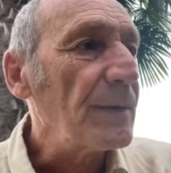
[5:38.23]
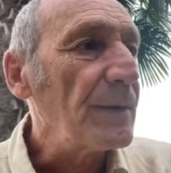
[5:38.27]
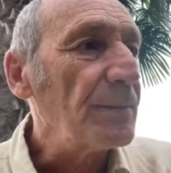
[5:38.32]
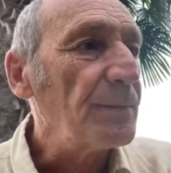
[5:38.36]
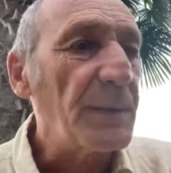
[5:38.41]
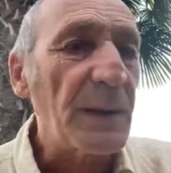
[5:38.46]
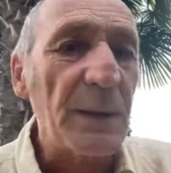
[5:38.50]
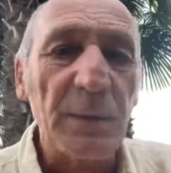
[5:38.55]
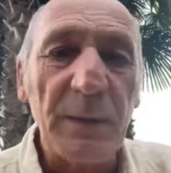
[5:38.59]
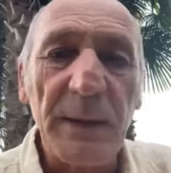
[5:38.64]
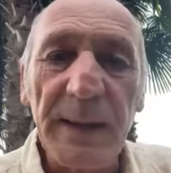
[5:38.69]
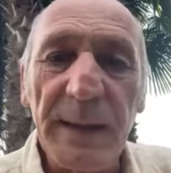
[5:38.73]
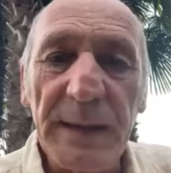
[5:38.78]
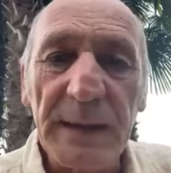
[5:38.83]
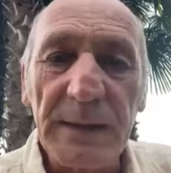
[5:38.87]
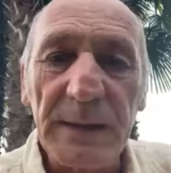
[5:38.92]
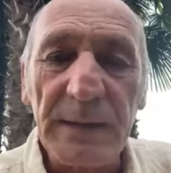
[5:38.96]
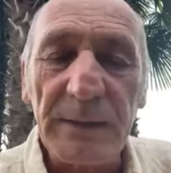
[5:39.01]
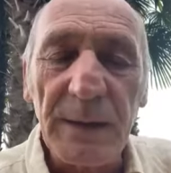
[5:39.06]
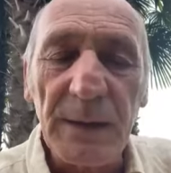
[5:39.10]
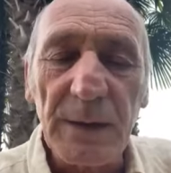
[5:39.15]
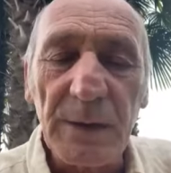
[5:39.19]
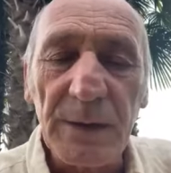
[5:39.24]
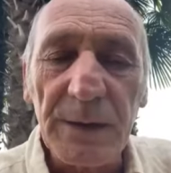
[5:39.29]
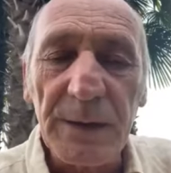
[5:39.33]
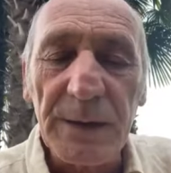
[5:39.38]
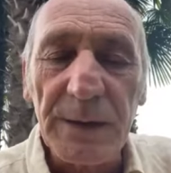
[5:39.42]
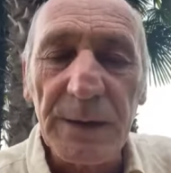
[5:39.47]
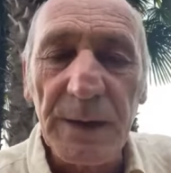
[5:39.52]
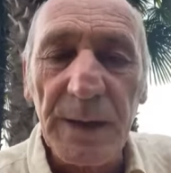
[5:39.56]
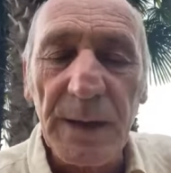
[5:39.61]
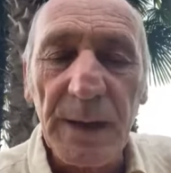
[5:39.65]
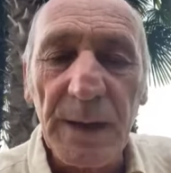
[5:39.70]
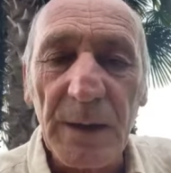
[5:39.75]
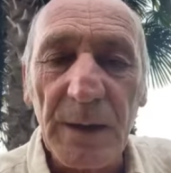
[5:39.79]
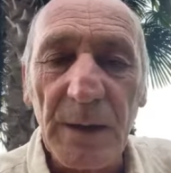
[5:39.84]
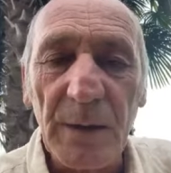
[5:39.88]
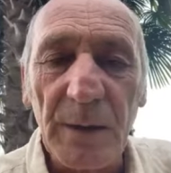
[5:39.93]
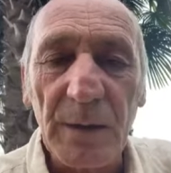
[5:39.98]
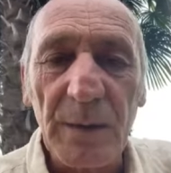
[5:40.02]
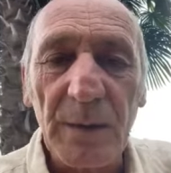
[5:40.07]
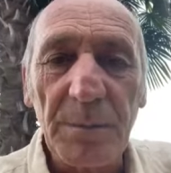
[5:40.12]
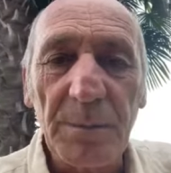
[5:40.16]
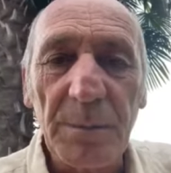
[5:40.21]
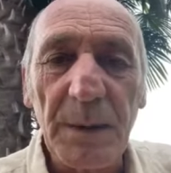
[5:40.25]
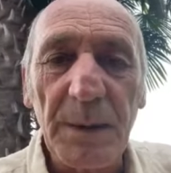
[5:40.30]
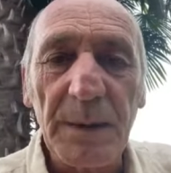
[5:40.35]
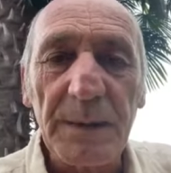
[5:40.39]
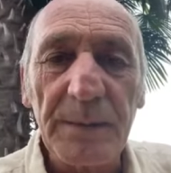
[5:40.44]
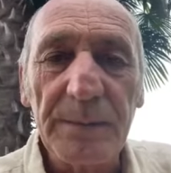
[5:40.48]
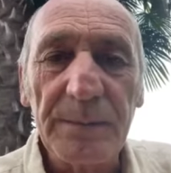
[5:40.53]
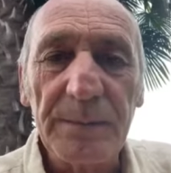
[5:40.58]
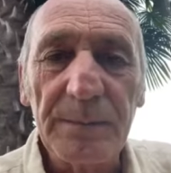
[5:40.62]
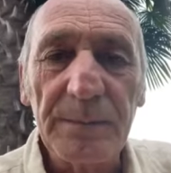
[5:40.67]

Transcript: per quelli che ti fanno sentire in colpa.